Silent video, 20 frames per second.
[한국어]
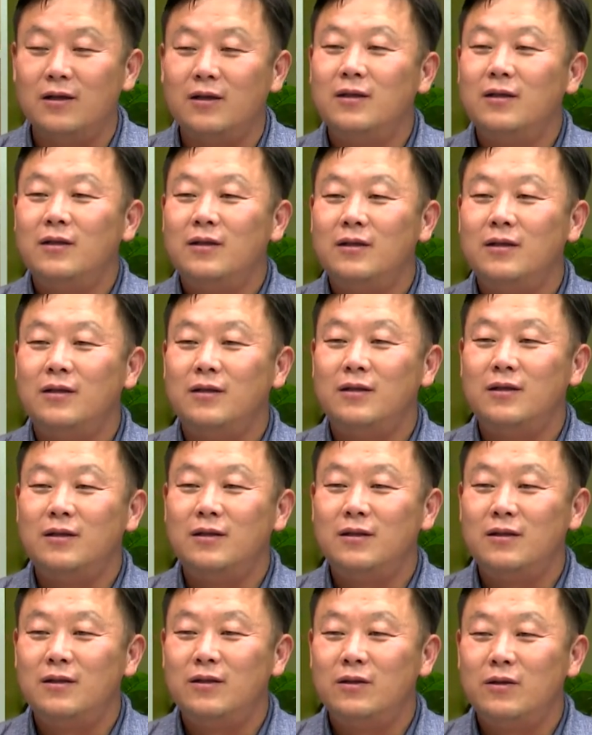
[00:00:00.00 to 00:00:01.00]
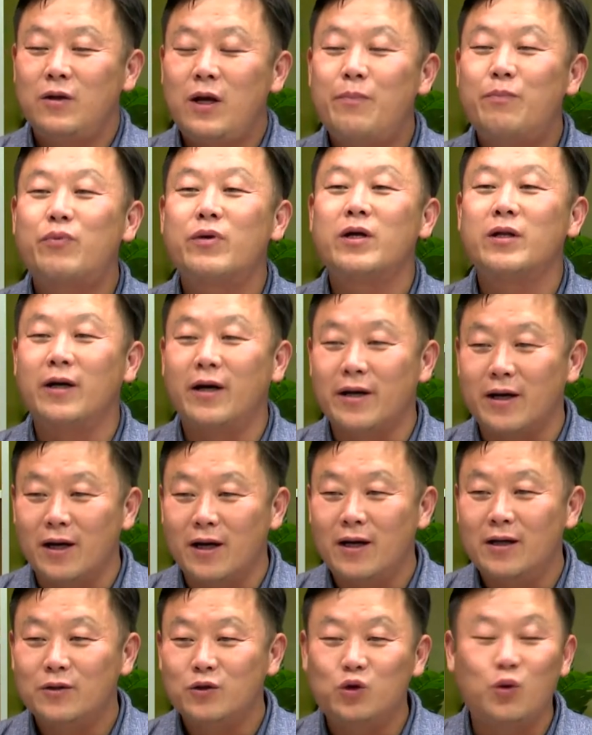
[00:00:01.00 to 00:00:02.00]
네. 횃불의
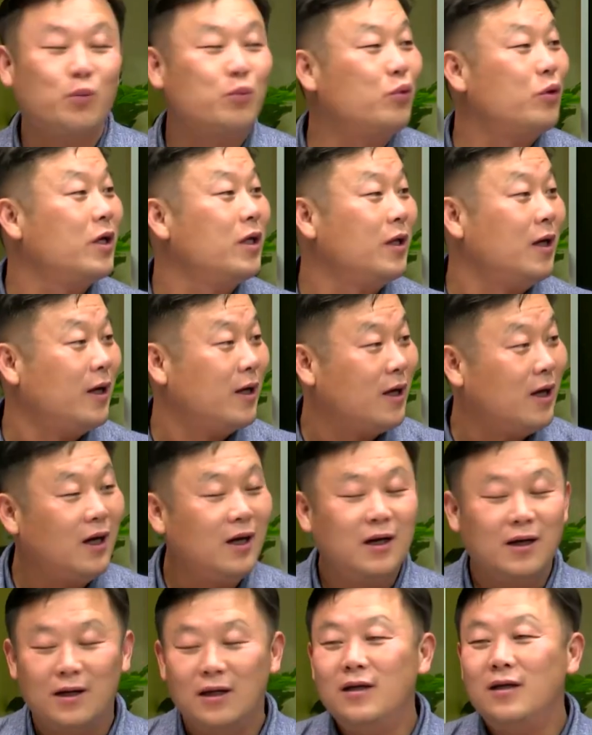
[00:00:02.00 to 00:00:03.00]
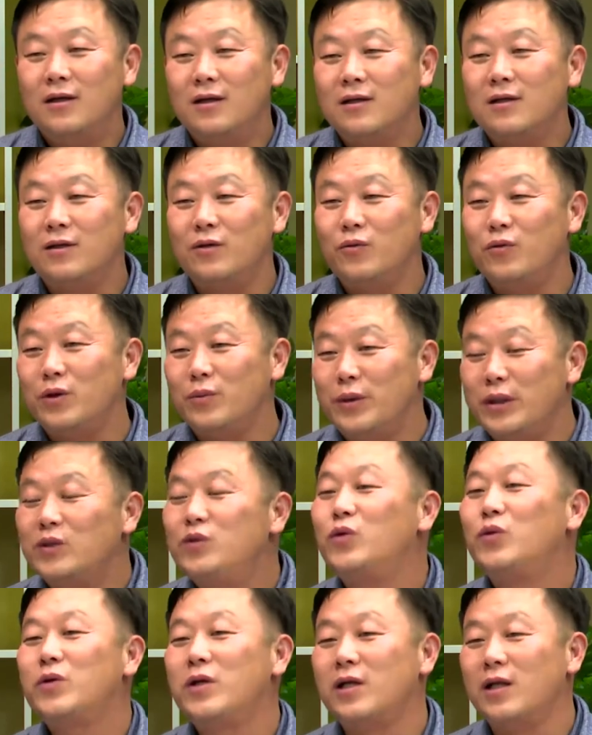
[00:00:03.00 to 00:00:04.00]
나라, 촛불의 나라, 네. 그리고 우리
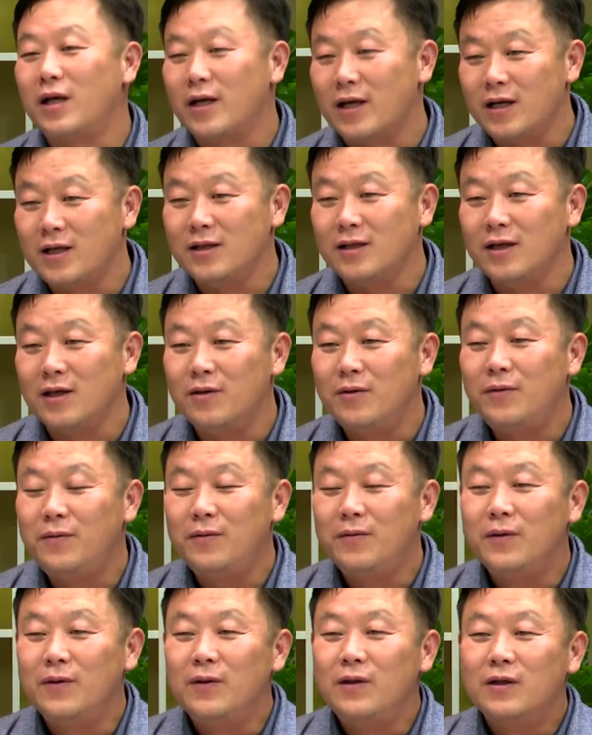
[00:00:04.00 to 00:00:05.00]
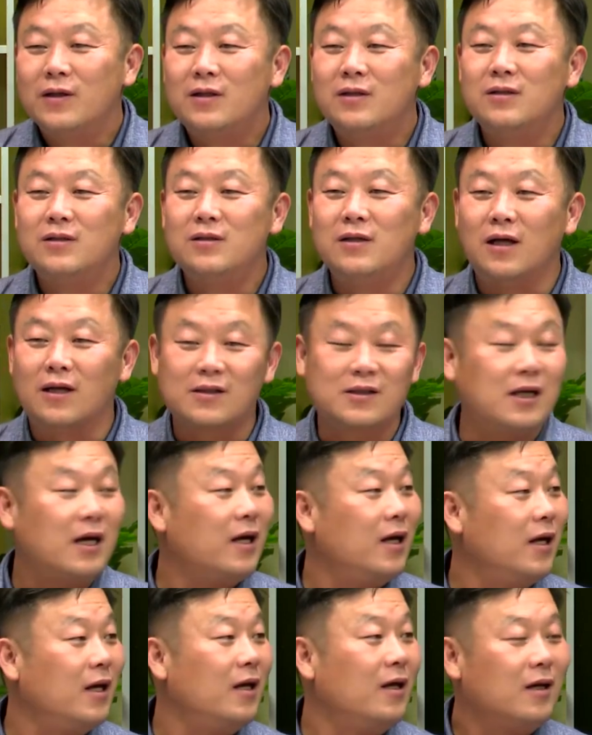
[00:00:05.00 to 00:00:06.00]
민초들의 나라인데요. 그
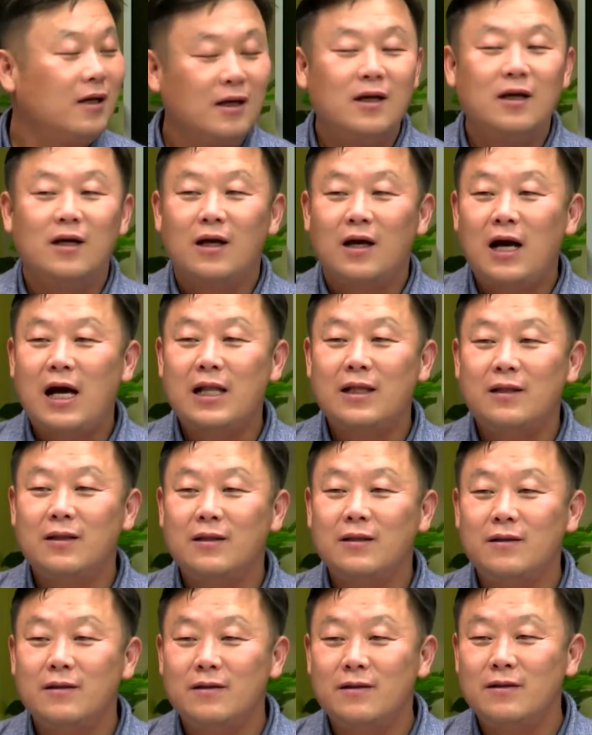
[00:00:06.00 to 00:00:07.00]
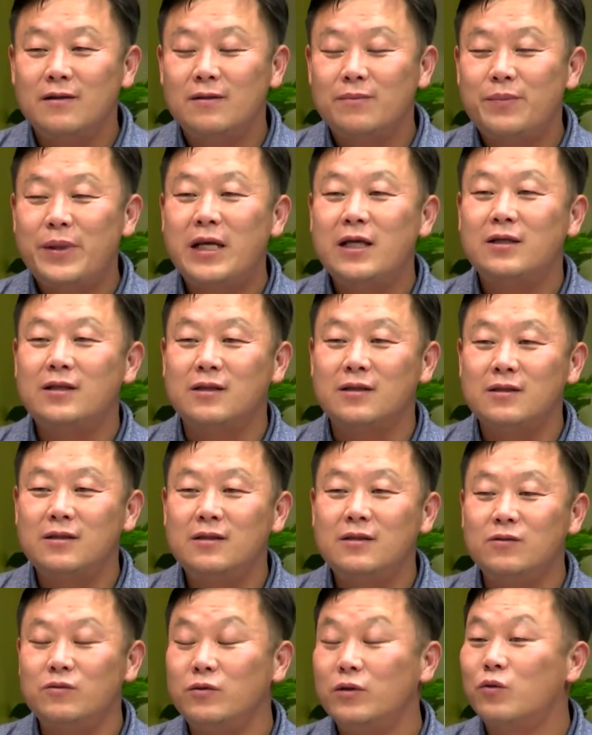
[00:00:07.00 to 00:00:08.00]
역사에 한
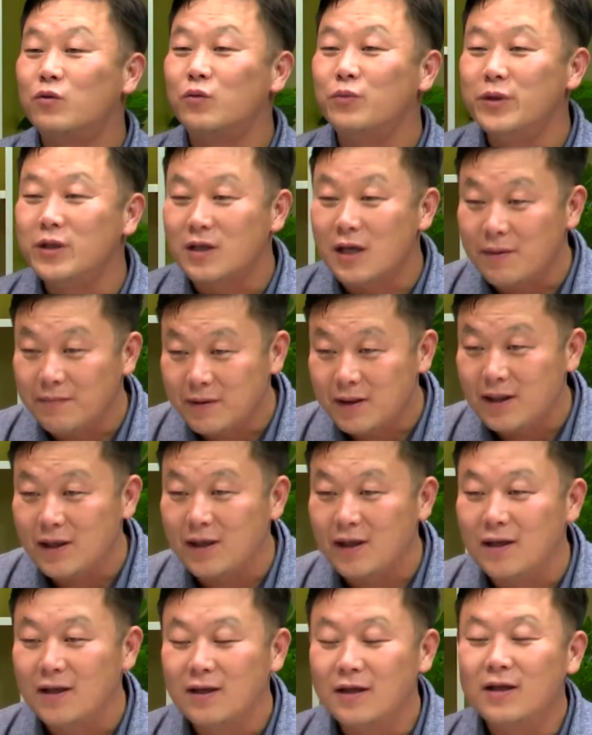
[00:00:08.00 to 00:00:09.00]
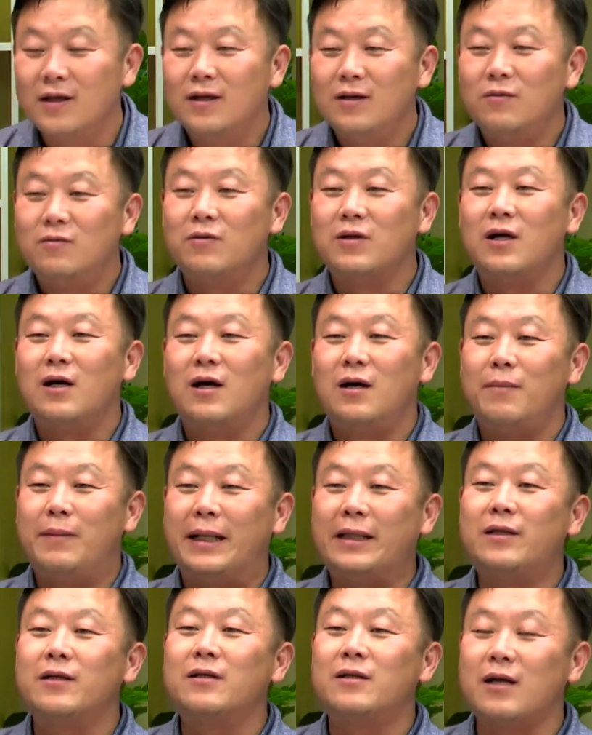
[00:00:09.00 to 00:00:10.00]
페이지를 우리 국민들과 함께 우리가
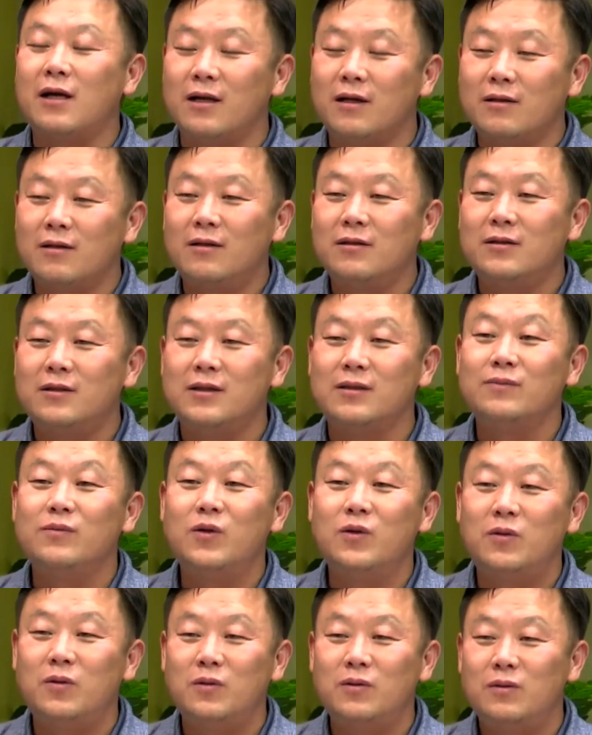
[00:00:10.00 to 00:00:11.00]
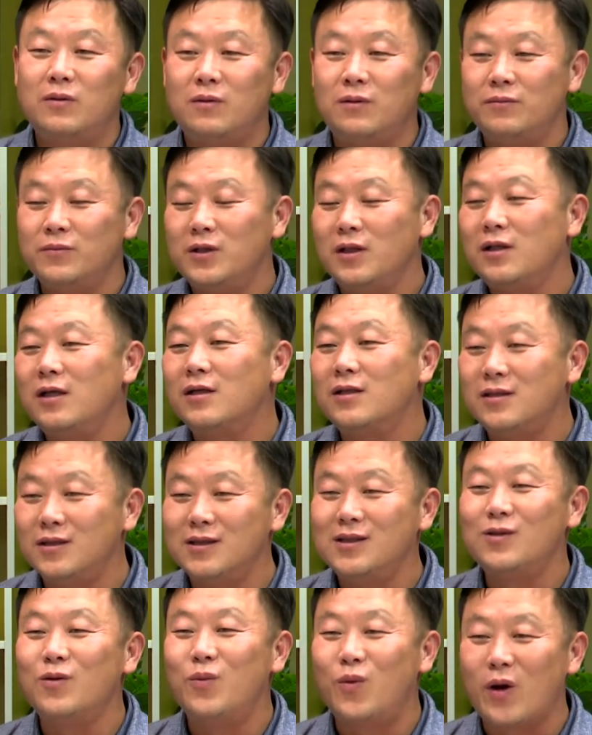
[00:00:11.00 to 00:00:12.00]
만들었다는 건 지금도 엄청난
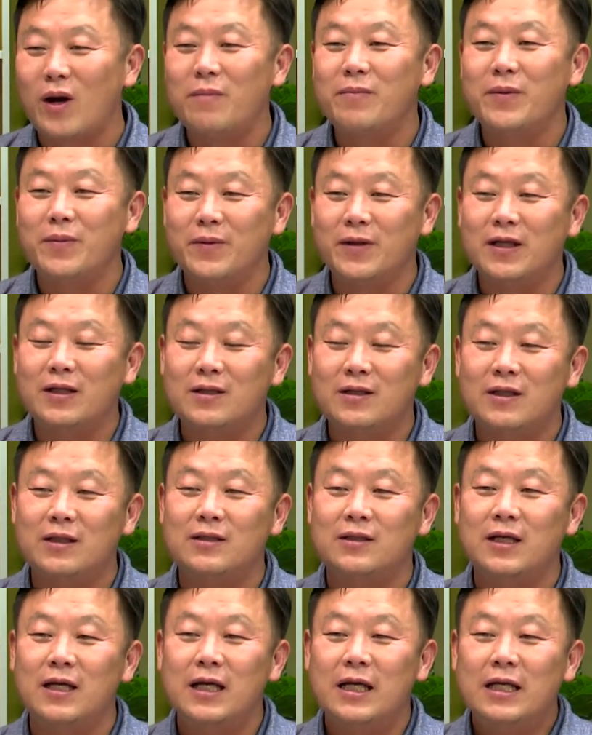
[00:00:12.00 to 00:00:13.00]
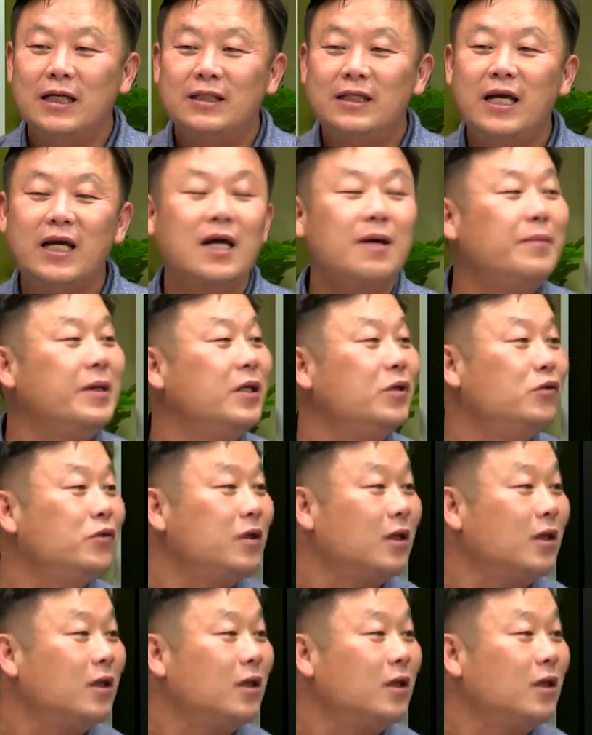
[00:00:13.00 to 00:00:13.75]
긍지고 보람입니다. 특히 이제 그렇죠. 세계 민주주의